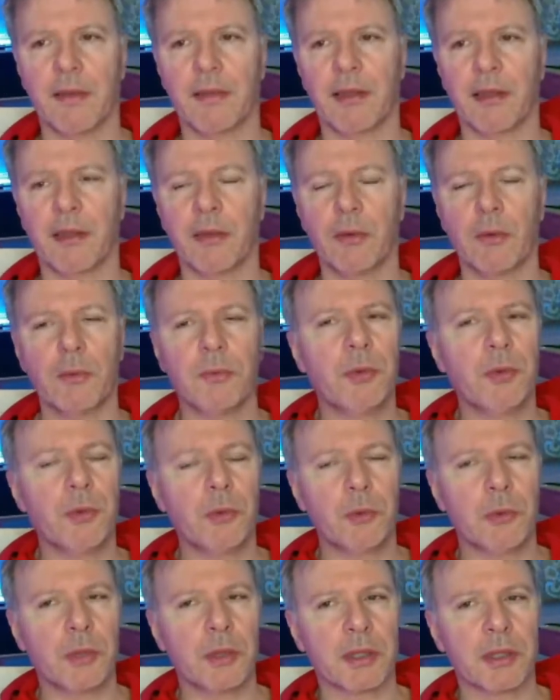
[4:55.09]
Sache um die
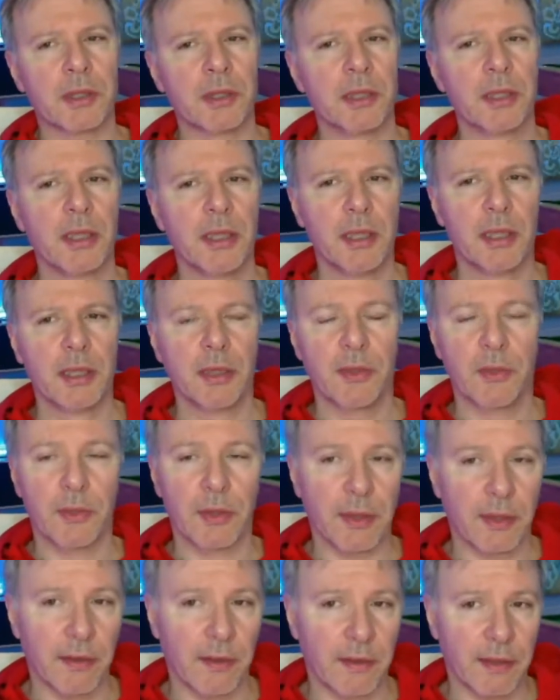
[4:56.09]
Ohren, so
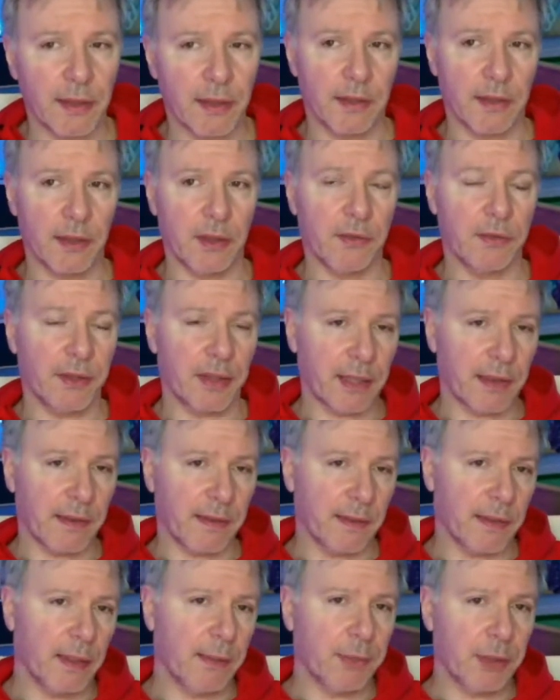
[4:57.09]
dass ich es tatsächlich
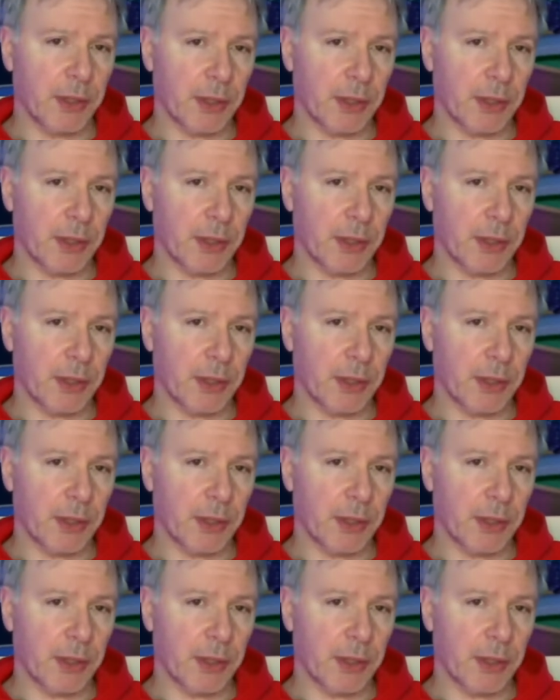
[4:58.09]
vergessen habe.